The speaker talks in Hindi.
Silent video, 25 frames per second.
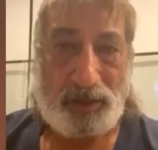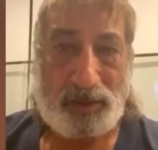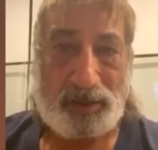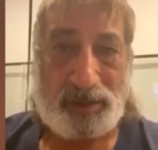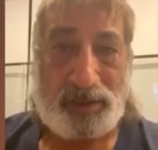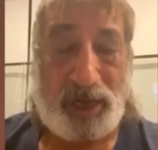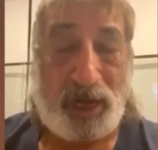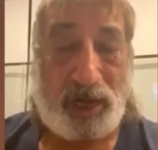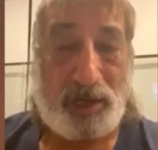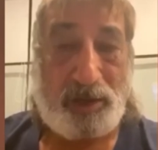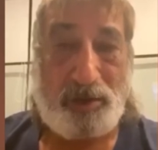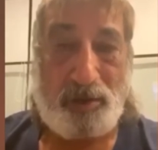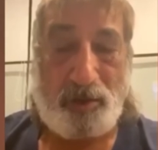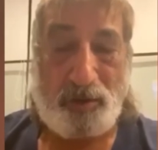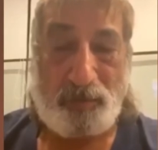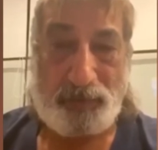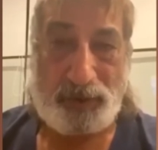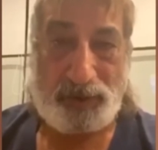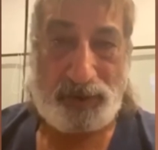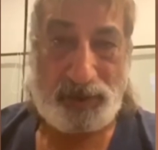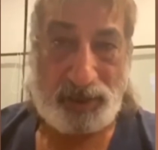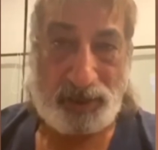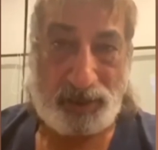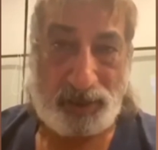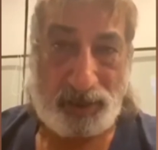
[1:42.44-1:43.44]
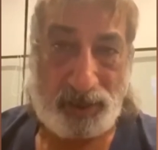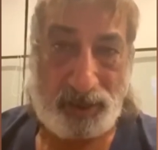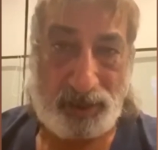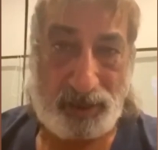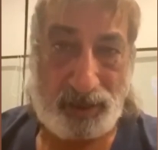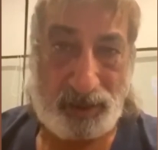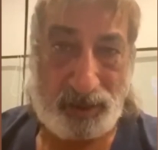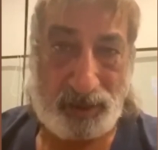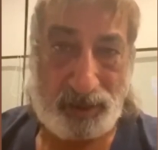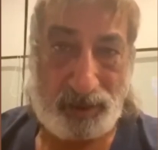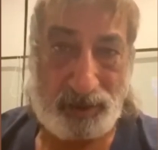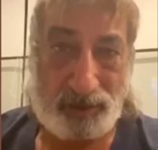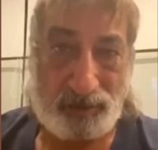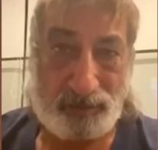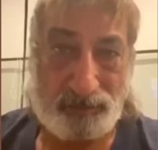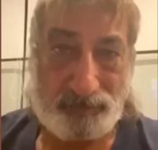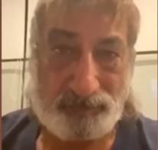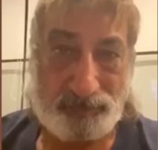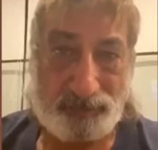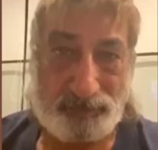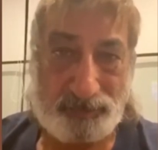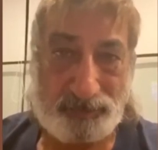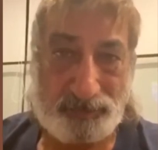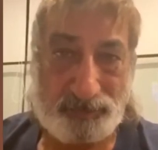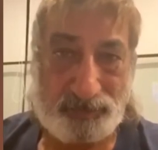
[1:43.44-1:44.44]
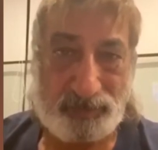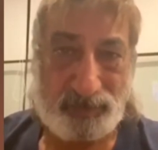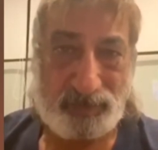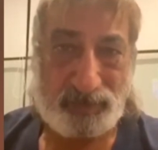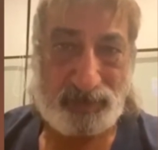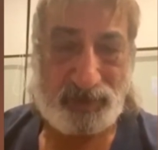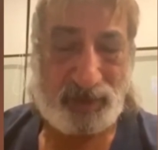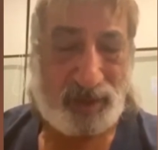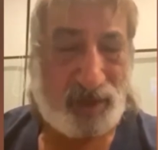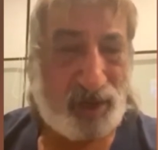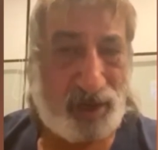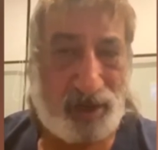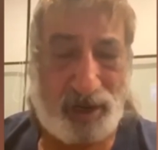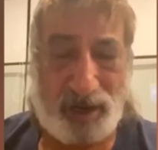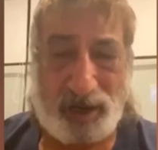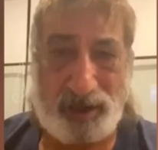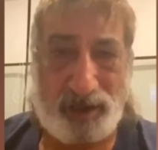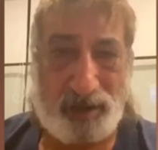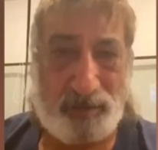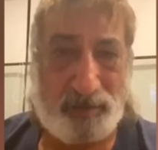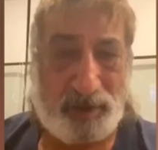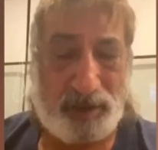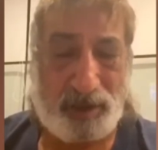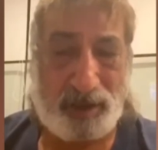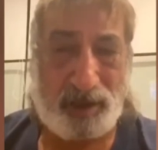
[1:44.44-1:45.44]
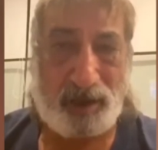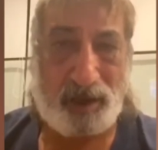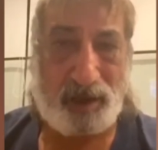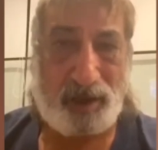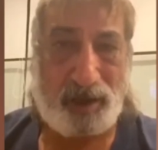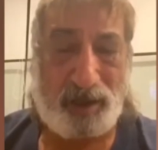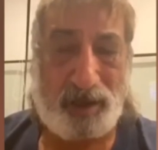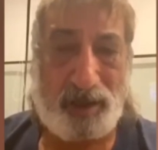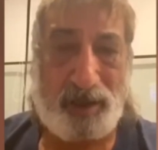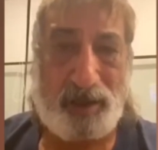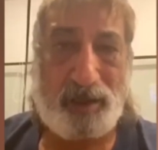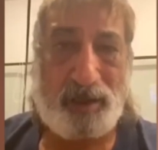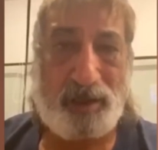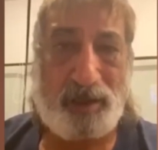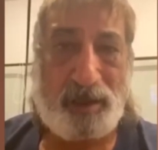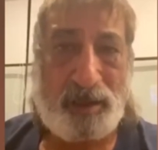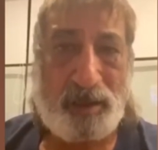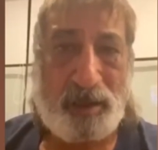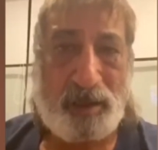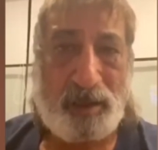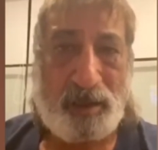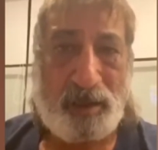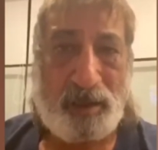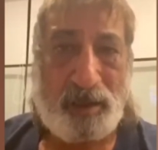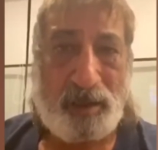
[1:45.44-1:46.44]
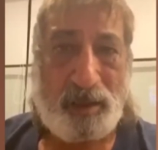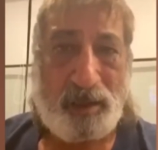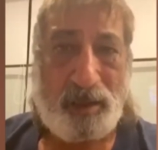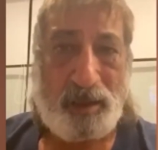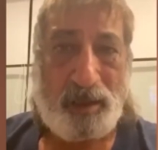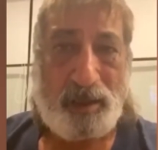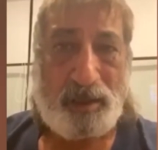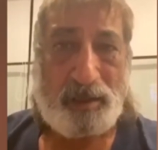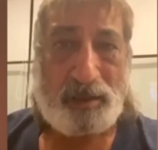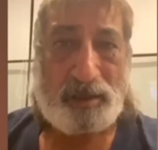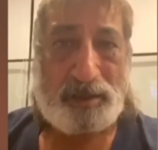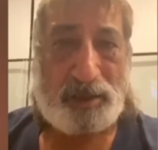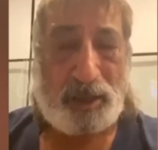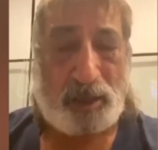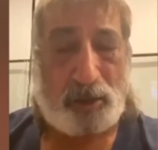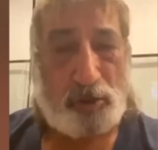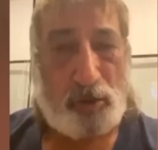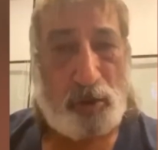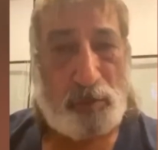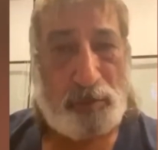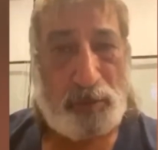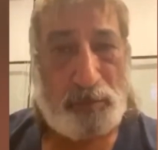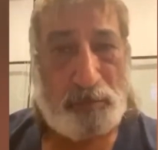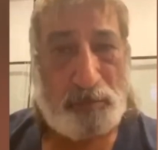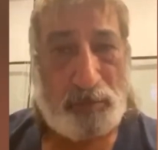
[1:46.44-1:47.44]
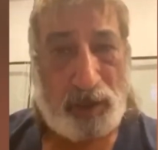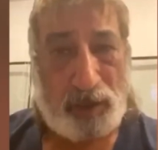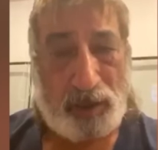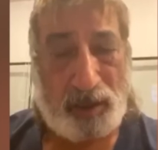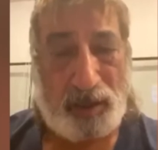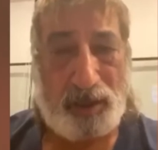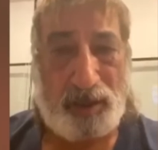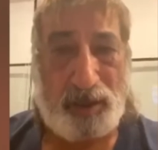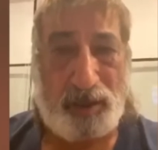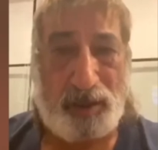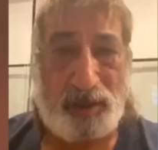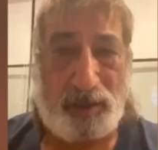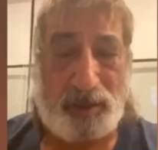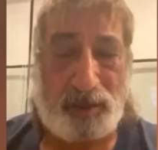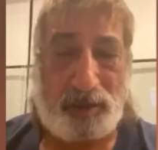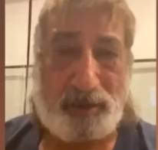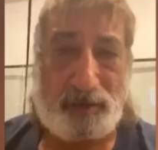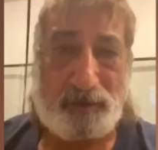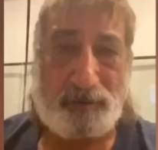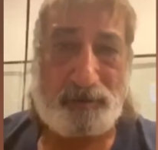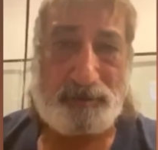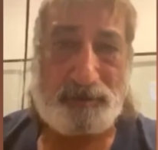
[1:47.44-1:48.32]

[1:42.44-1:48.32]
साइकिलों पे जा रहे हैं खाना नहीं मिल रहा है सड़कों पे मर रहे हैं